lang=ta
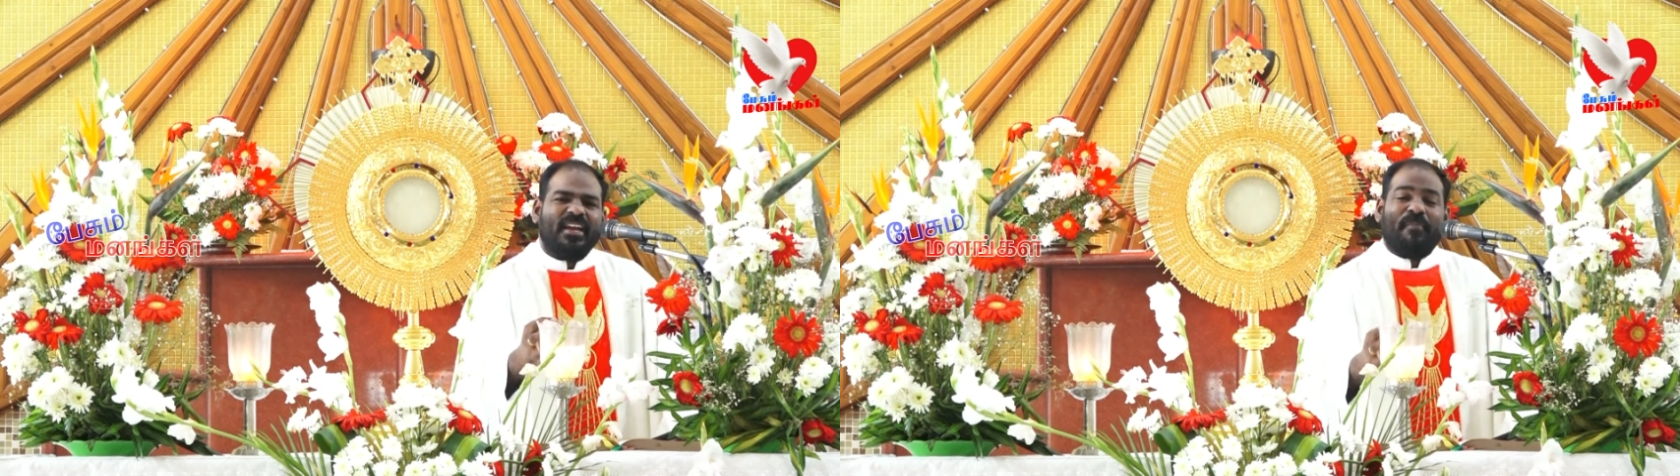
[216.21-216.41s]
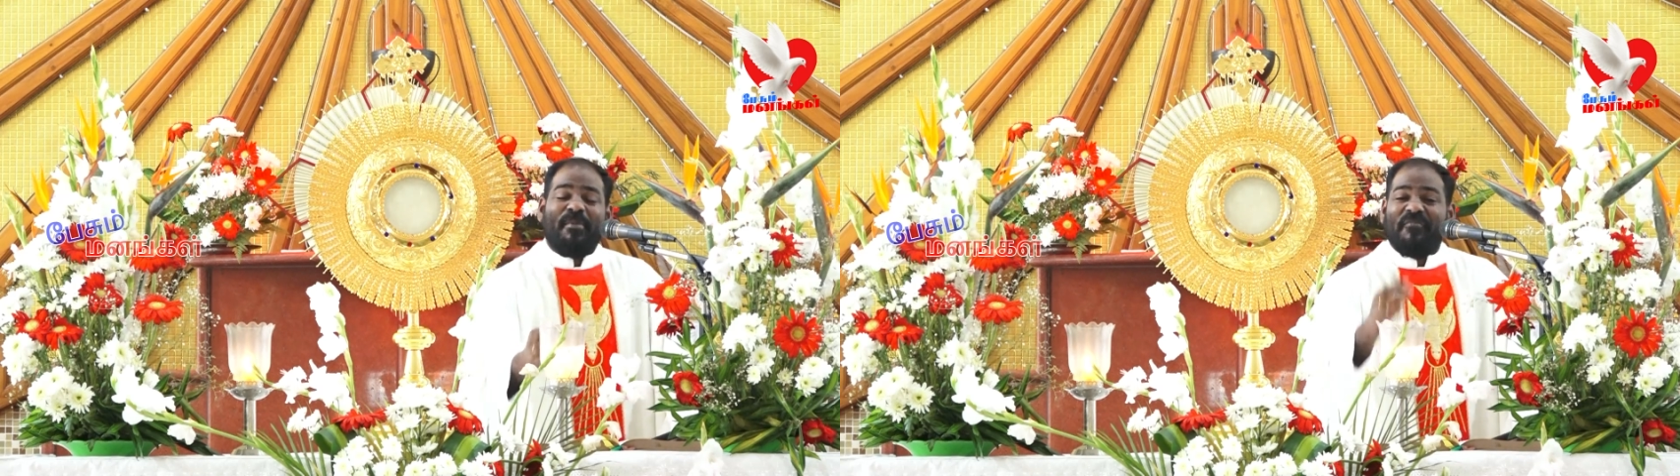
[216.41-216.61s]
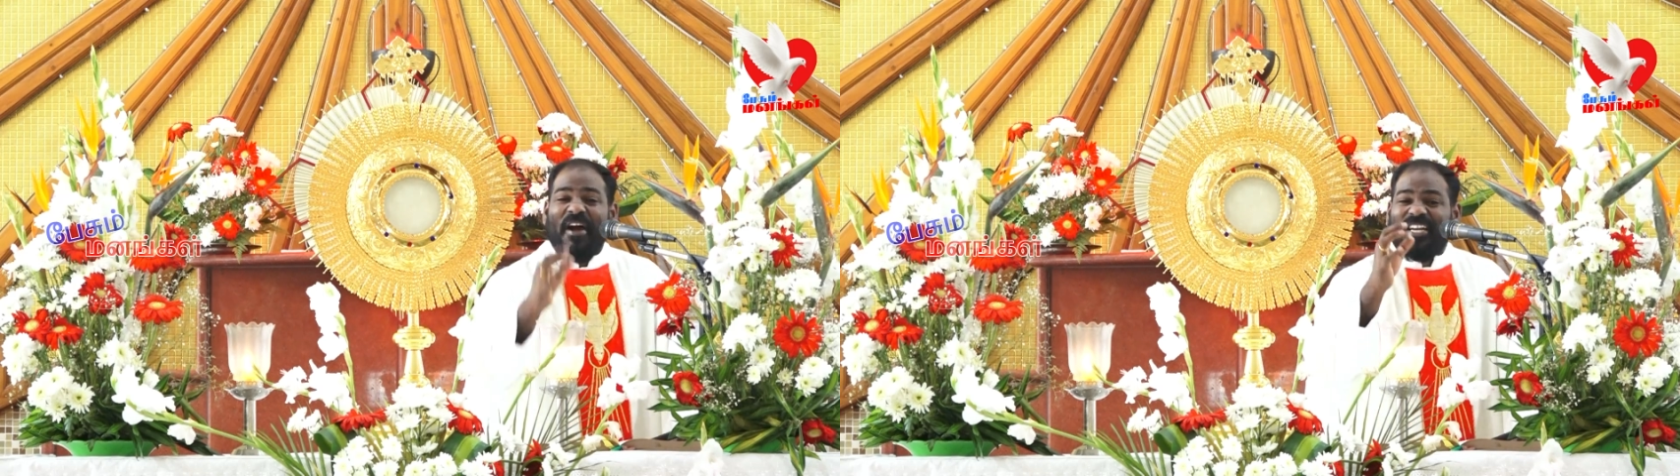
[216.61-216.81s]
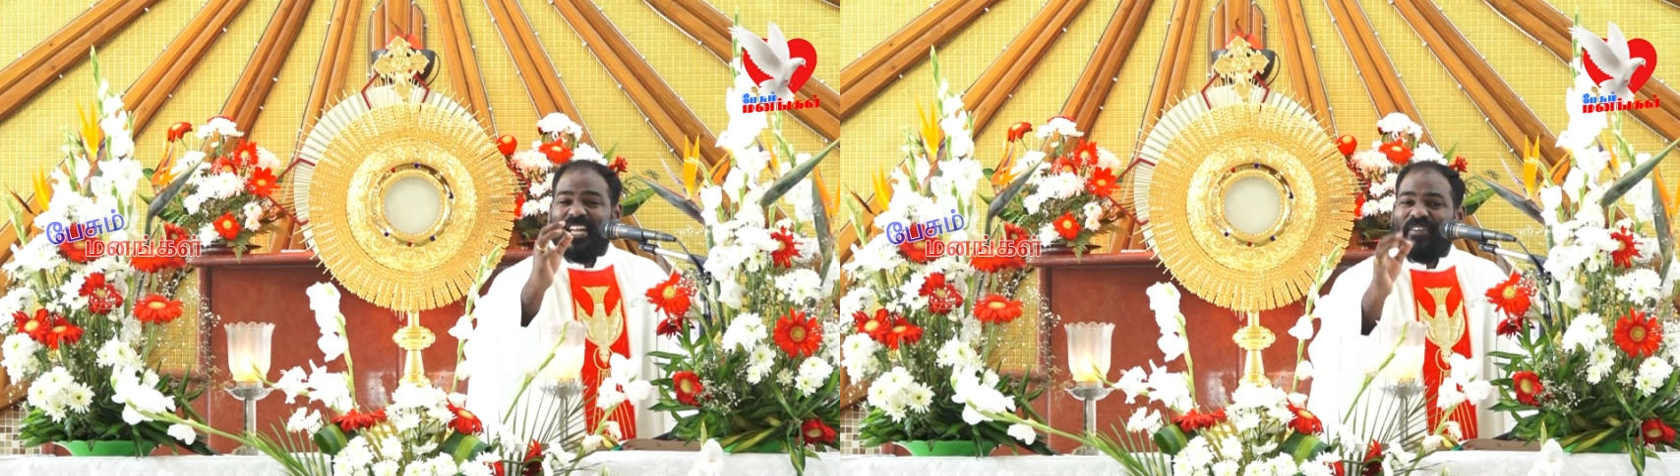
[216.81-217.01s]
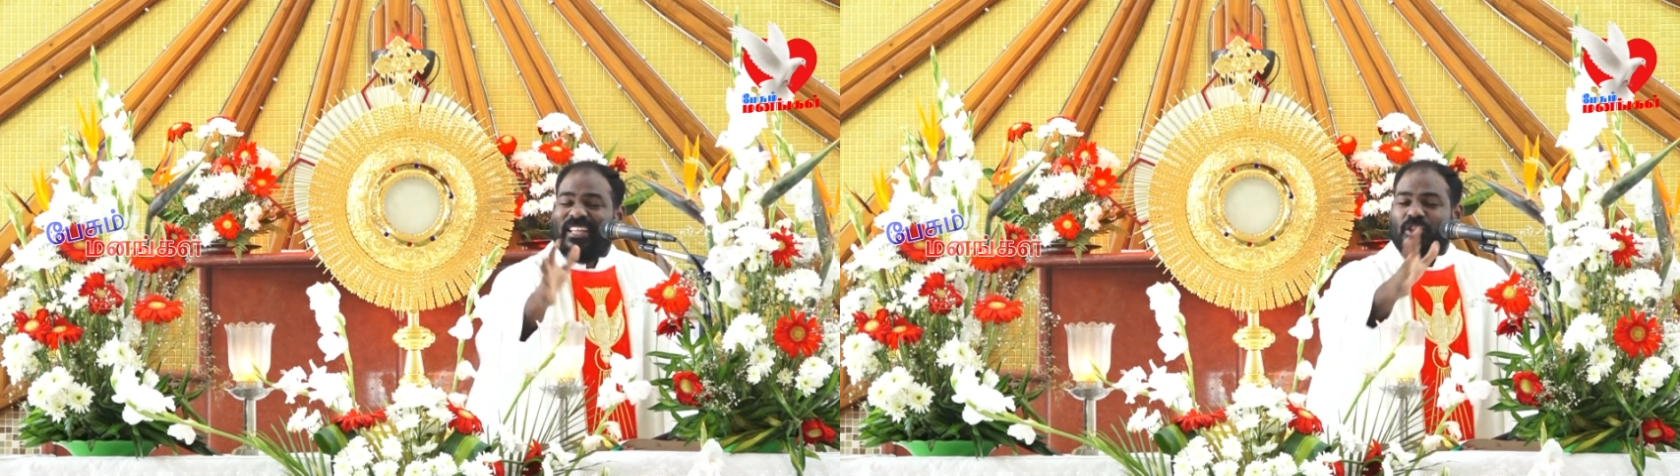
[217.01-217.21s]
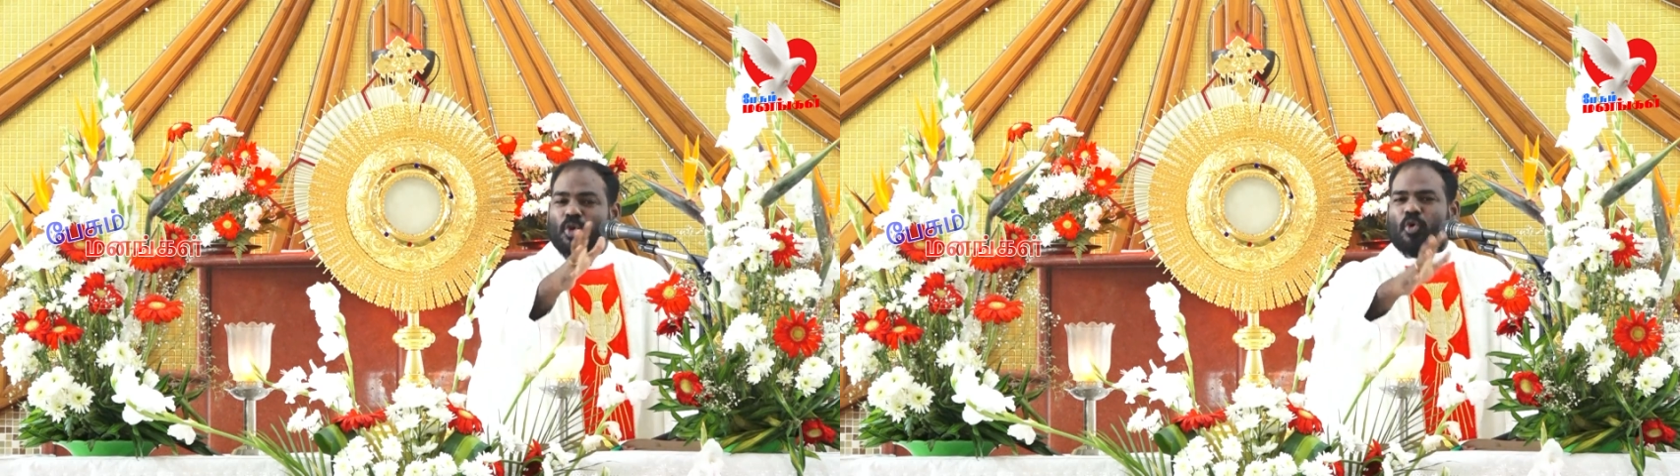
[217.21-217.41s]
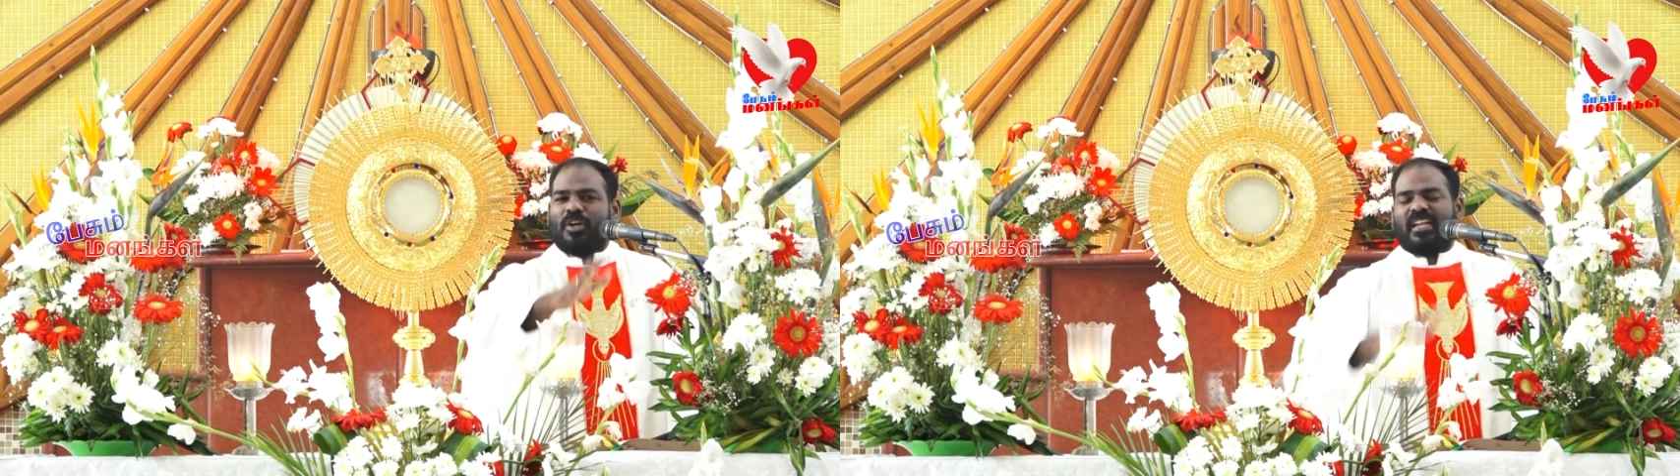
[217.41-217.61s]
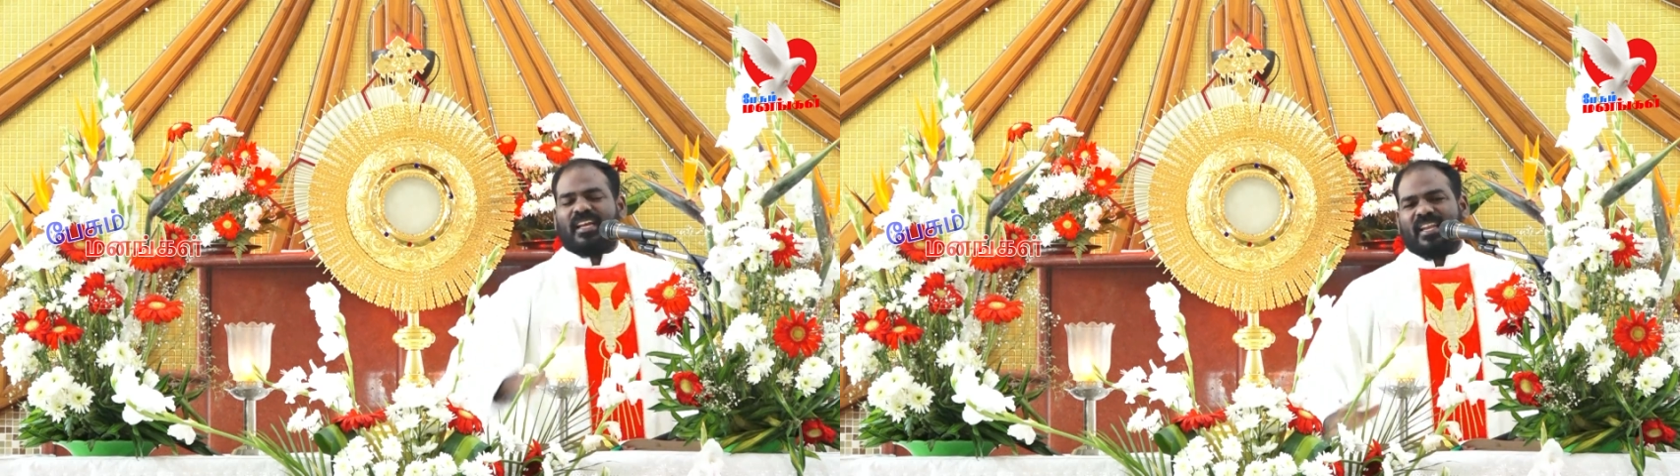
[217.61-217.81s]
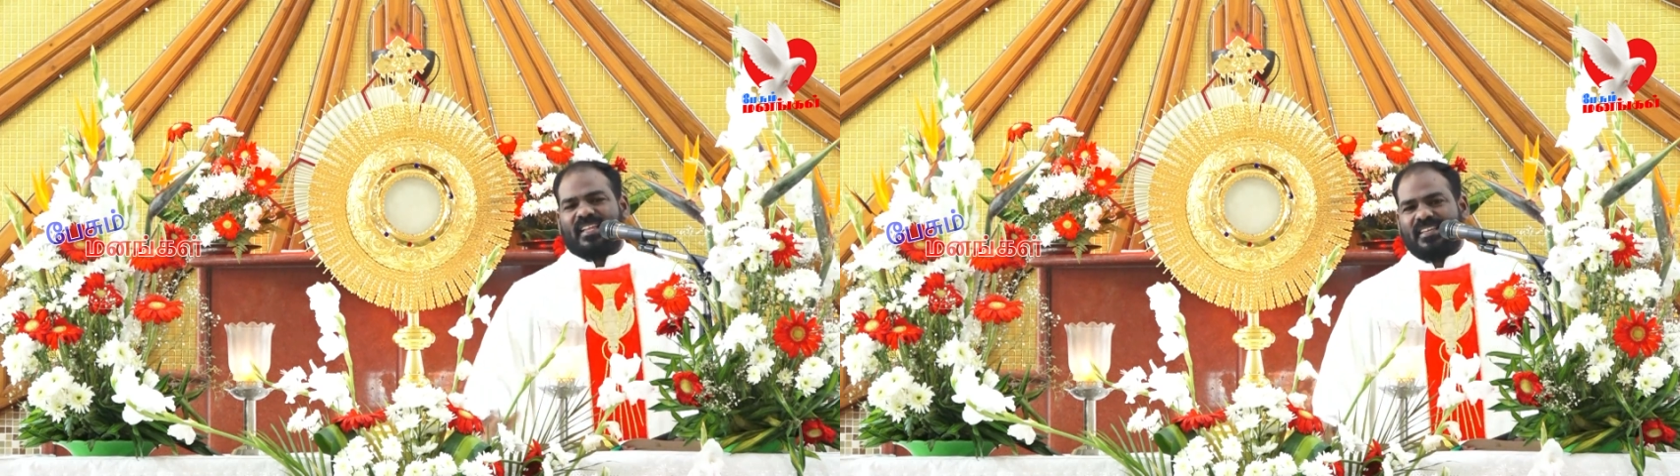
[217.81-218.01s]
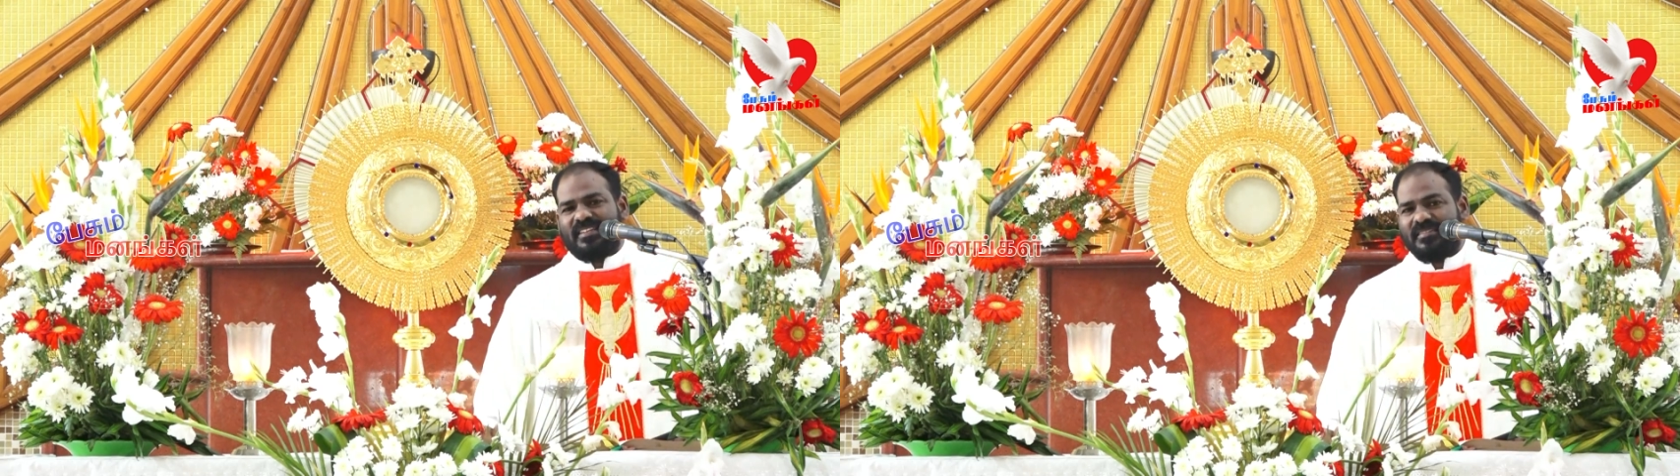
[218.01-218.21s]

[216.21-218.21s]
நம்மை வாட்டி வதைத்துக் கொண்டிருக்கிறது